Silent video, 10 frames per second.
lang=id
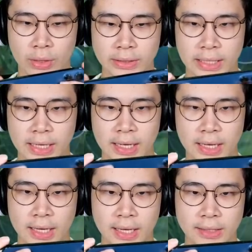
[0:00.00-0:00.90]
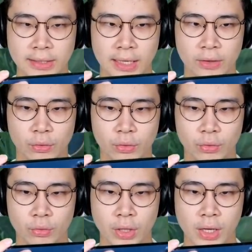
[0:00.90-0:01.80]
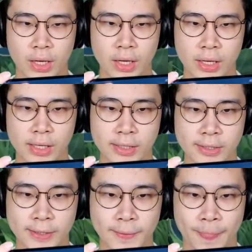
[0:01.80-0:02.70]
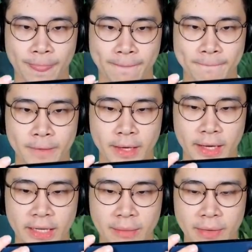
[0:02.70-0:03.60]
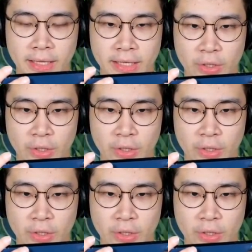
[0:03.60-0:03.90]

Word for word: aja santuy dulu guys Oke, kita bikin ini